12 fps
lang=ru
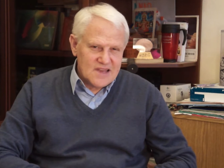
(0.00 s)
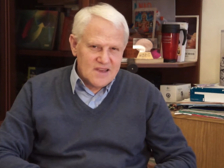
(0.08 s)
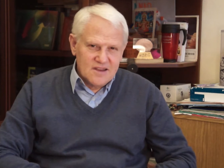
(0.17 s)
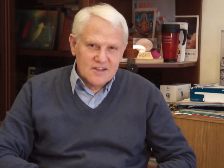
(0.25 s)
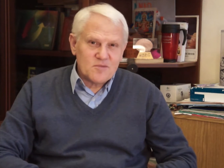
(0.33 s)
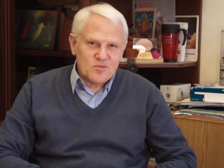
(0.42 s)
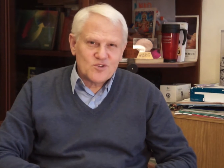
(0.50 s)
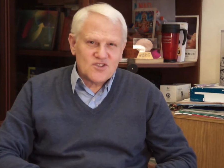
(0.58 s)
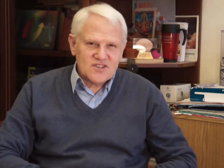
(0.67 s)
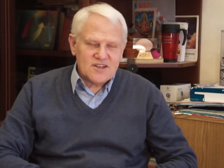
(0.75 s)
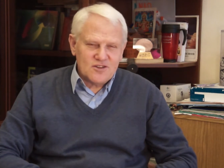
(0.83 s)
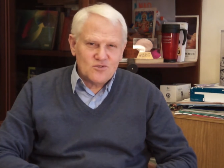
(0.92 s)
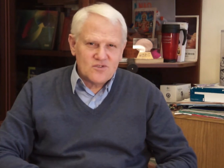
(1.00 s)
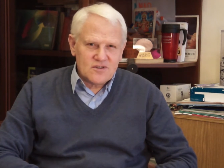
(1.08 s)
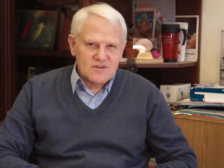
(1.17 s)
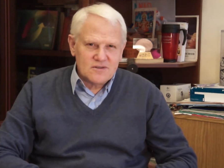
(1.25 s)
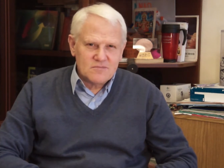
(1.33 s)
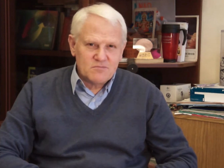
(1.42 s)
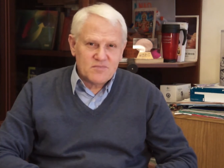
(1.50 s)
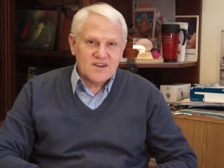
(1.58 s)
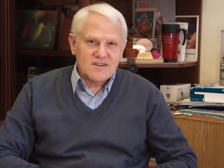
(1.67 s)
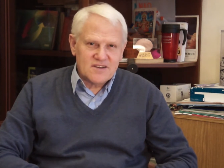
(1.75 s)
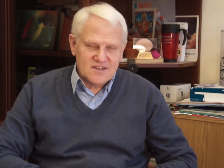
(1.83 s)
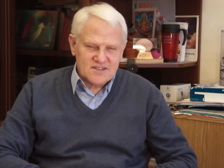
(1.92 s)
Это просто залог
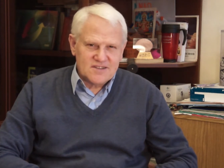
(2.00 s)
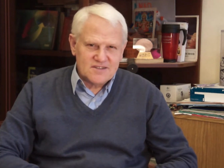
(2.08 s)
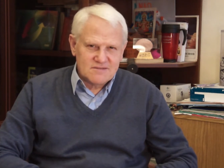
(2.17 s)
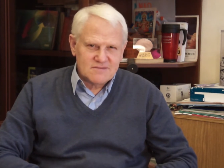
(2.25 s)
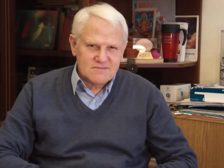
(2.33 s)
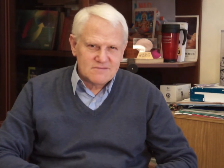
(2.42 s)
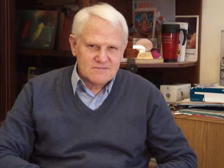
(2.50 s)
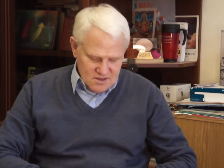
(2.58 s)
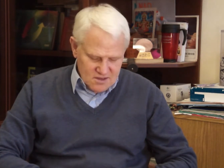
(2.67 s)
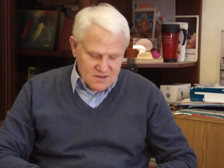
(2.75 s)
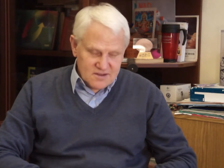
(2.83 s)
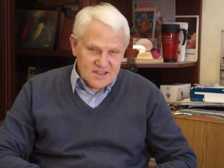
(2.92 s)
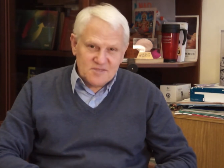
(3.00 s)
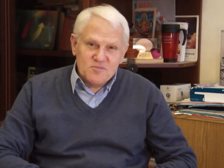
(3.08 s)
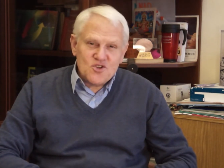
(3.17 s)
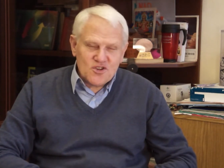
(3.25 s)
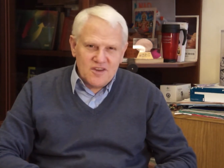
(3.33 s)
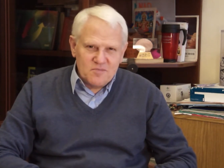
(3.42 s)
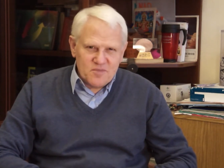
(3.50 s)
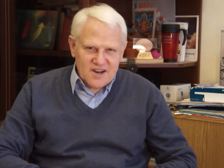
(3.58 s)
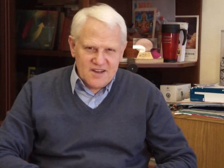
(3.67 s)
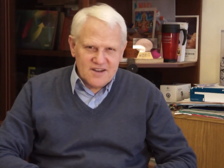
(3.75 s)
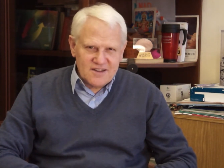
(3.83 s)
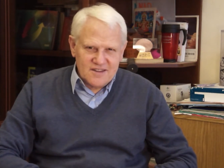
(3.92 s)
прогресса. Космические
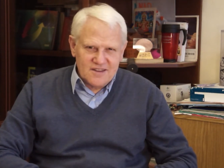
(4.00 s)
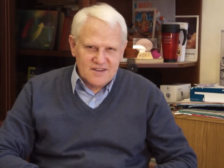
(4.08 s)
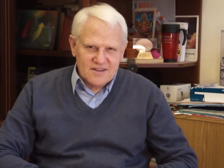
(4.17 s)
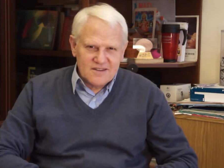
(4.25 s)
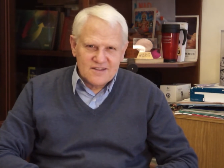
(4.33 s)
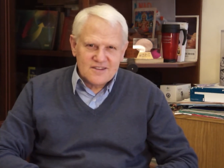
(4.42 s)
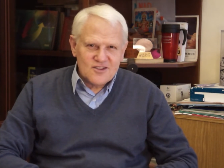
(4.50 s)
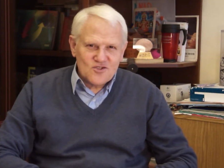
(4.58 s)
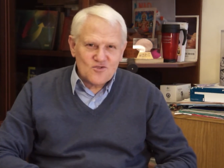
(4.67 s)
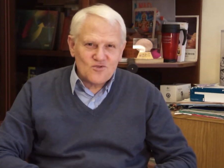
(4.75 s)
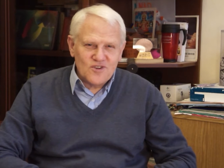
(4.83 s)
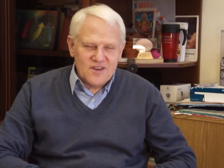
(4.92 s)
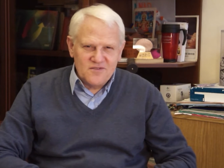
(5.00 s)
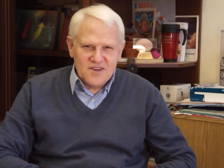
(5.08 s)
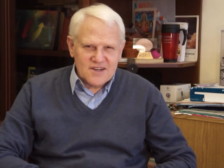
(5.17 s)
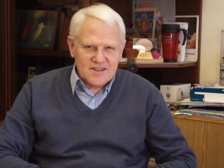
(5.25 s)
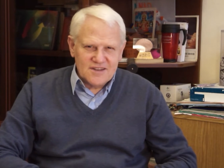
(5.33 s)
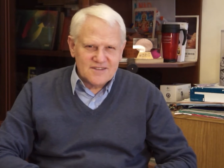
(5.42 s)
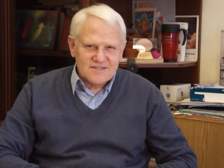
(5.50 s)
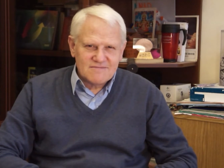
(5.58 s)
проекты Жюля Верна